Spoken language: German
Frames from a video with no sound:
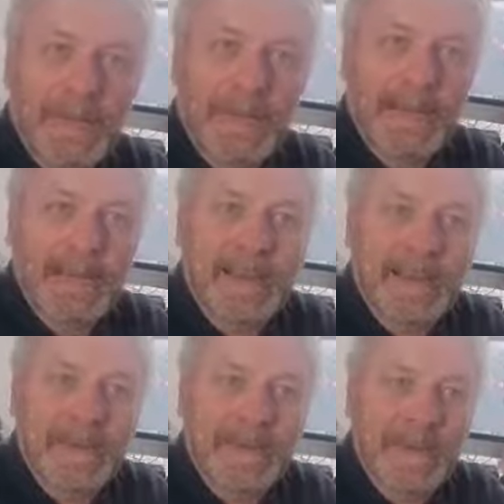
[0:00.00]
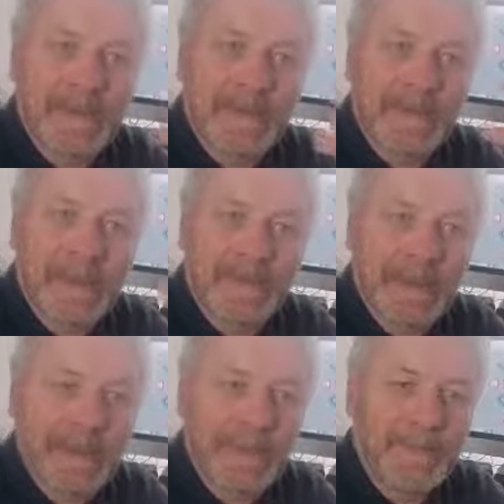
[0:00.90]
tatsächlich hier so etwas wie ein,
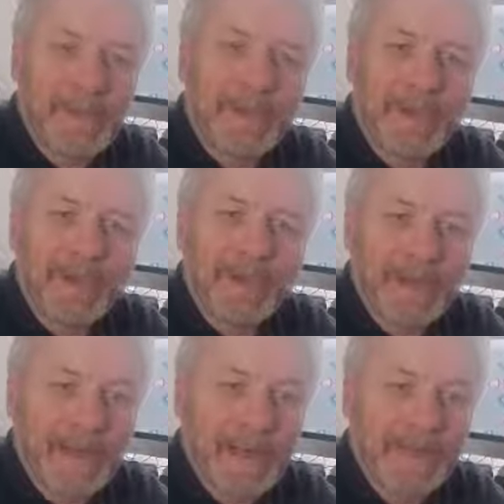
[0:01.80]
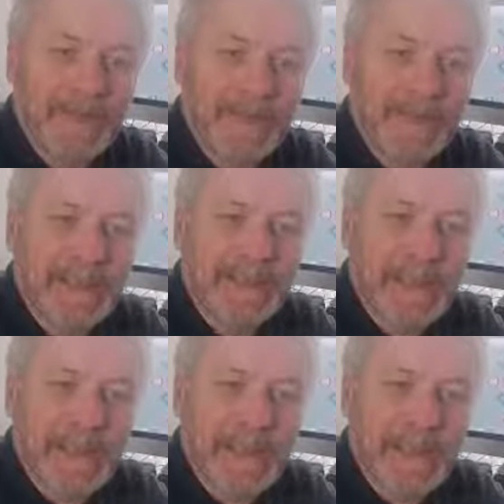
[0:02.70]
ein Märchenfolge leisten würde.